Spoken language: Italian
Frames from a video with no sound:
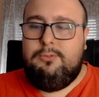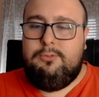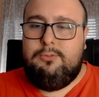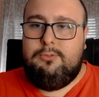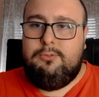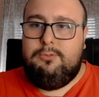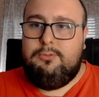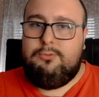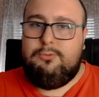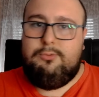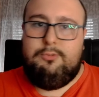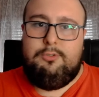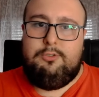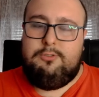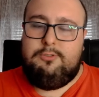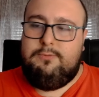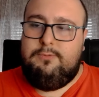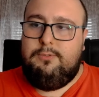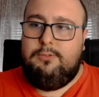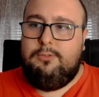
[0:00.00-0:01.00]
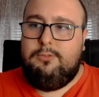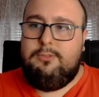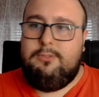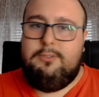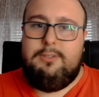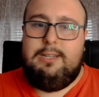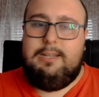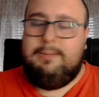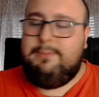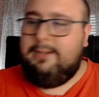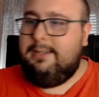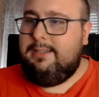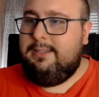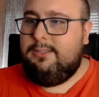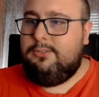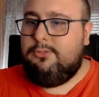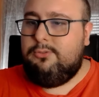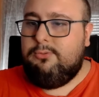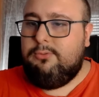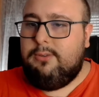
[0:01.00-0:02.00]
sullo sfondo della maglia
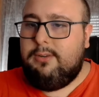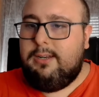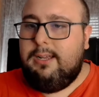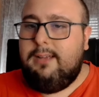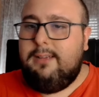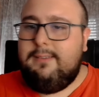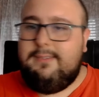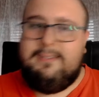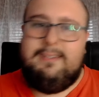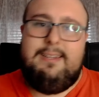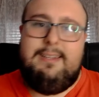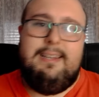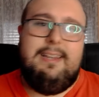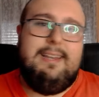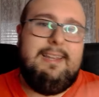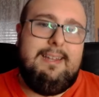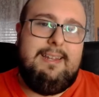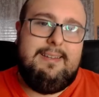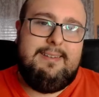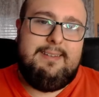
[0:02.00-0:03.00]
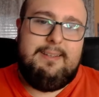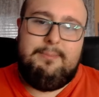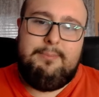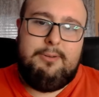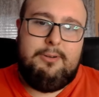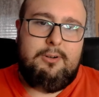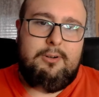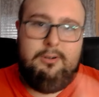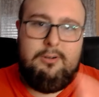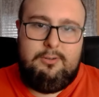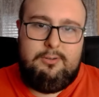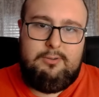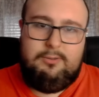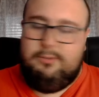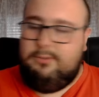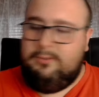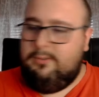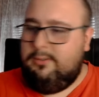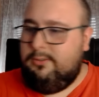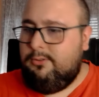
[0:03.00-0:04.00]
azzurra, stile lete però
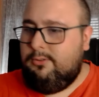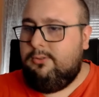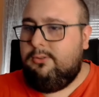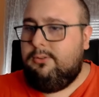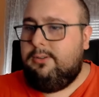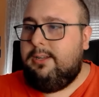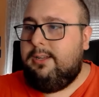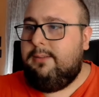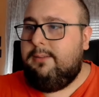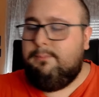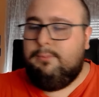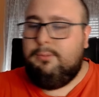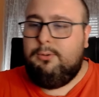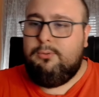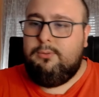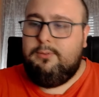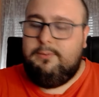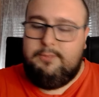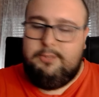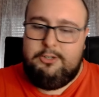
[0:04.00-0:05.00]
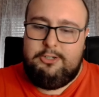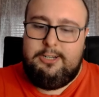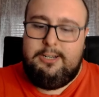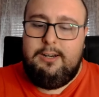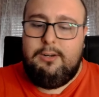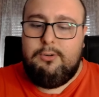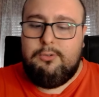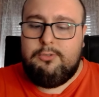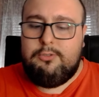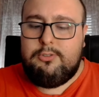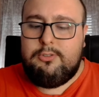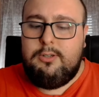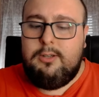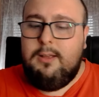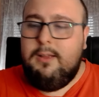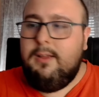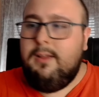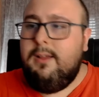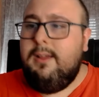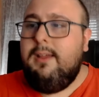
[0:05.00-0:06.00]
col colore blu invece che il
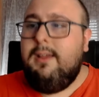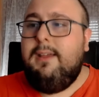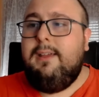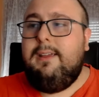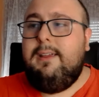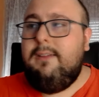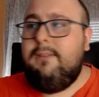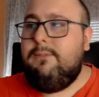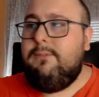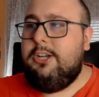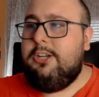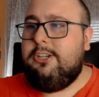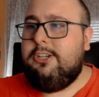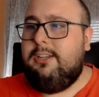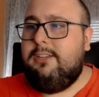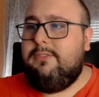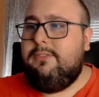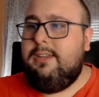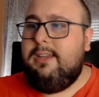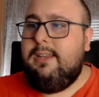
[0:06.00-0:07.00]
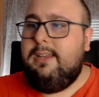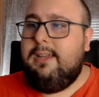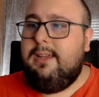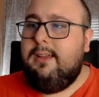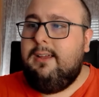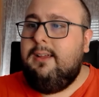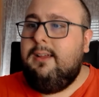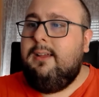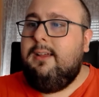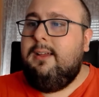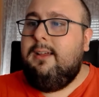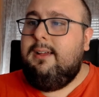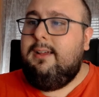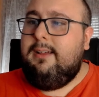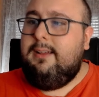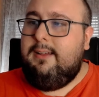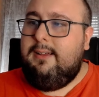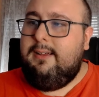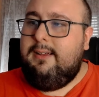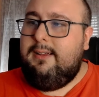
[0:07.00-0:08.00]
rosso, invece alla fine
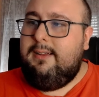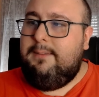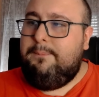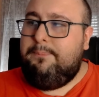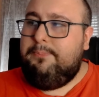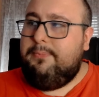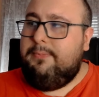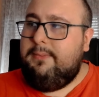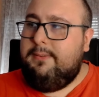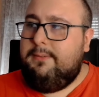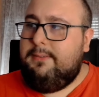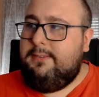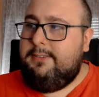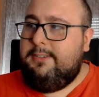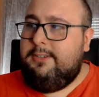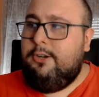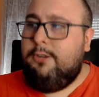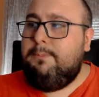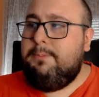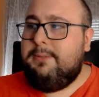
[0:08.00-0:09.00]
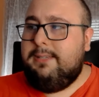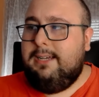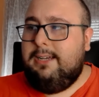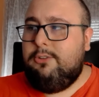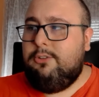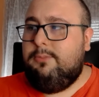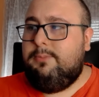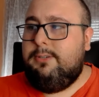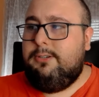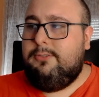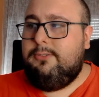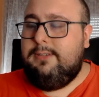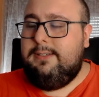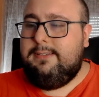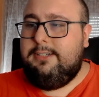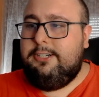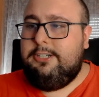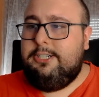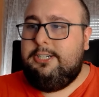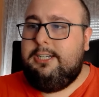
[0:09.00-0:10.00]
ehm, si è optato per
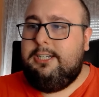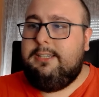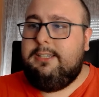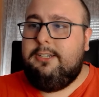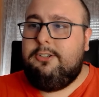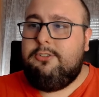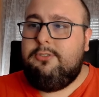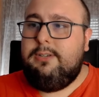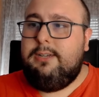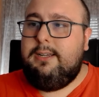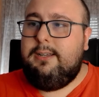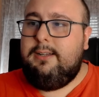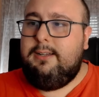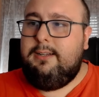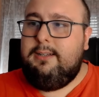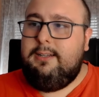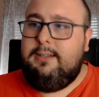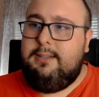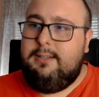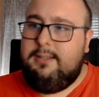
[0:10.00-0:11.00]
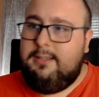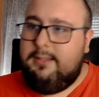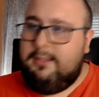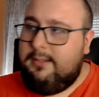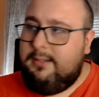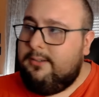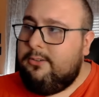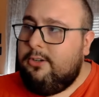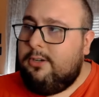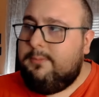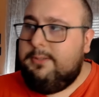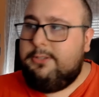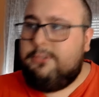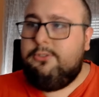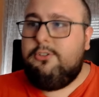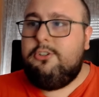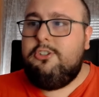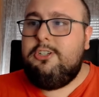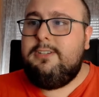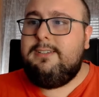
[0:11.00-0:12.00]
questa scelta, cioè il nome
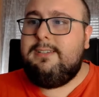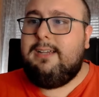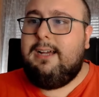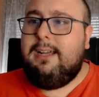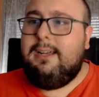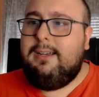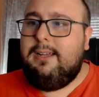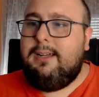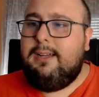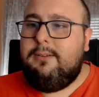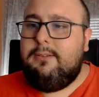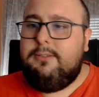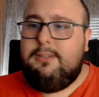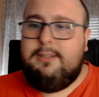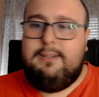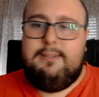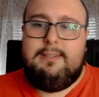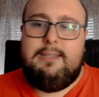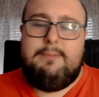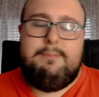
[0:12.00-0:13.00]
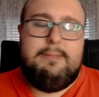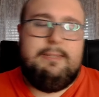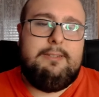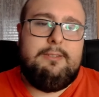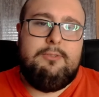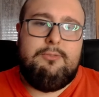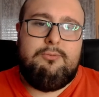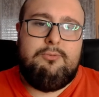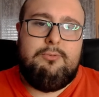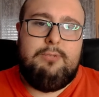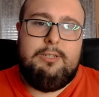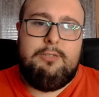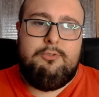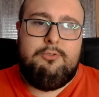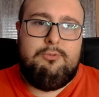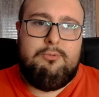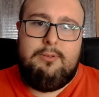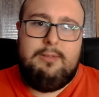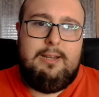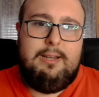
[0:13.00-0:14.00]
sorge sana direttamente
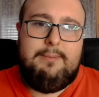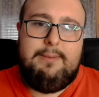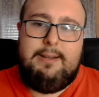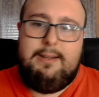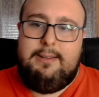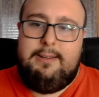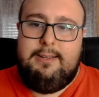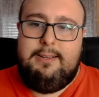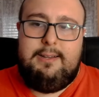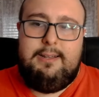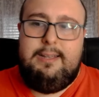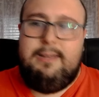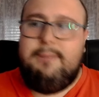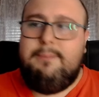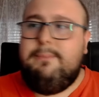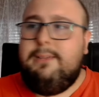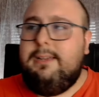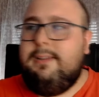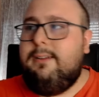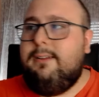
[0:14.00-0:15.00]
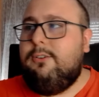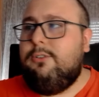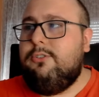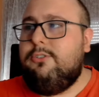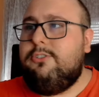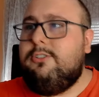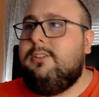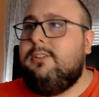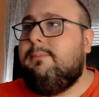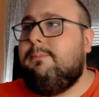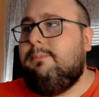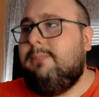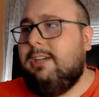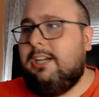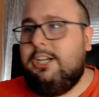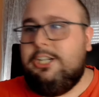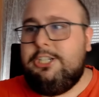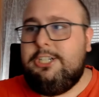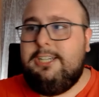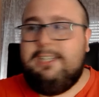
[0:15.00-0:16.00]
sull'azzurro della maglia e a me così
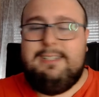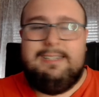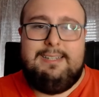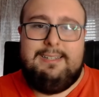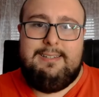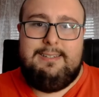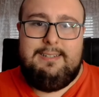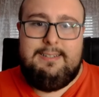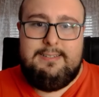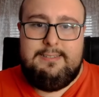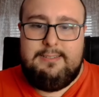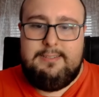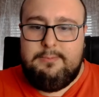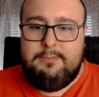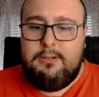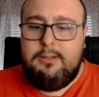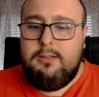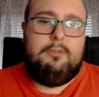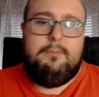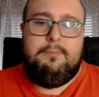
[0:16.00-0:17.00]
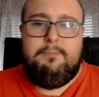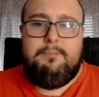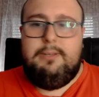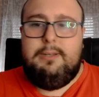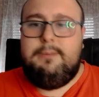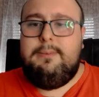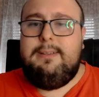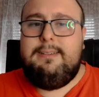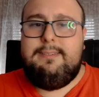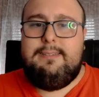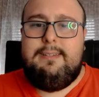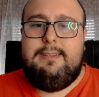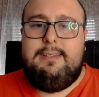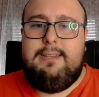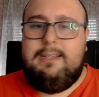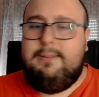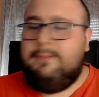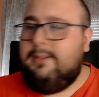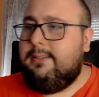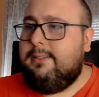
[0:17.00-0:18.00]
piace tantissimo. Per me
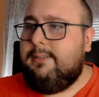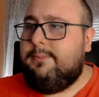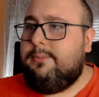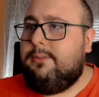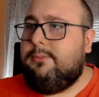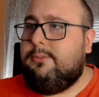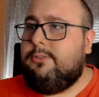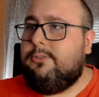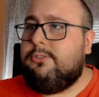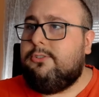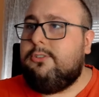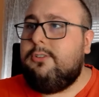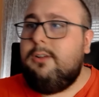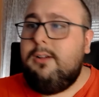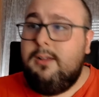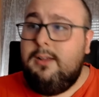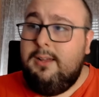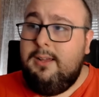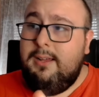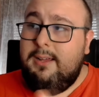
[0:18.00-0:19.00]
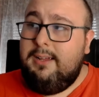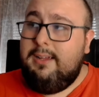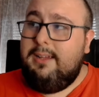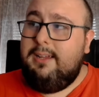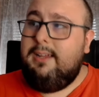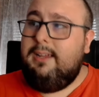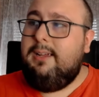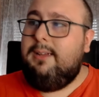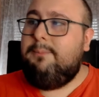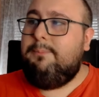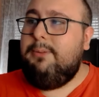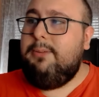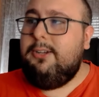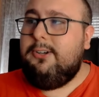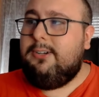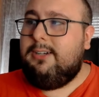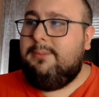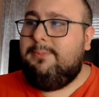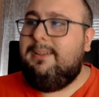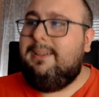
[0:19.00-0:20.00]
esteticamente promosso e
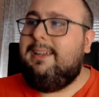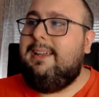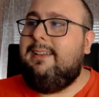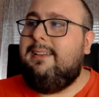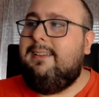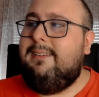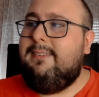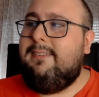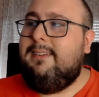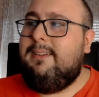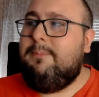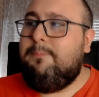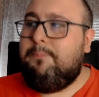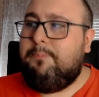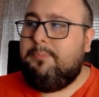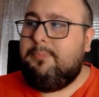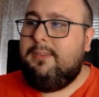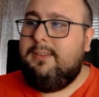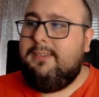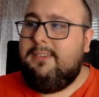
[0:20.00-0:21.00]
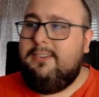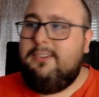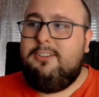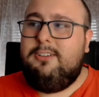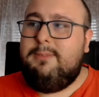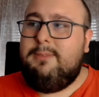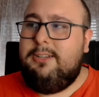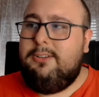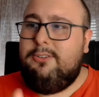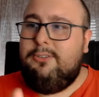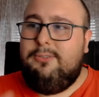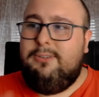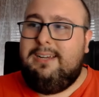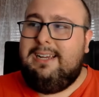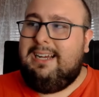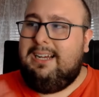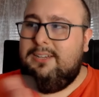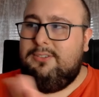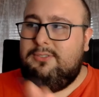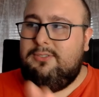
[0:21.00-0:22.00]
piccola parentesi, Secondo me non è un
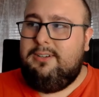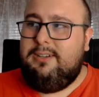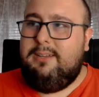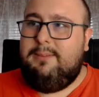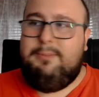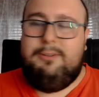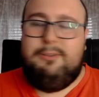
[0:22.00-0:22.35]
caso che abbiano